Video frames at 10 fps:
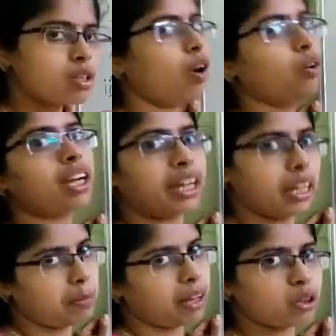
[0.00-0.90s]
ஸோ அவங்க
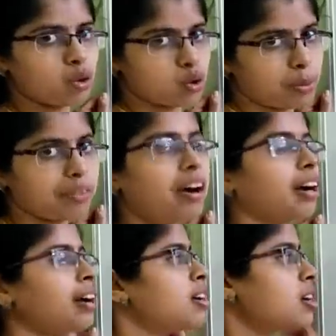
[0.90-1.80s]
கீழ்பாக் சூஸ்
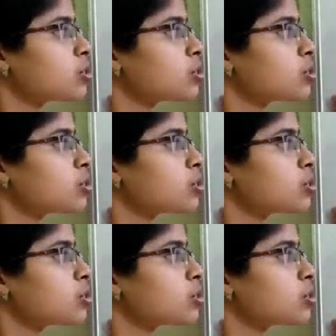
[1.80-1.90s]
பண்ணுவாங்க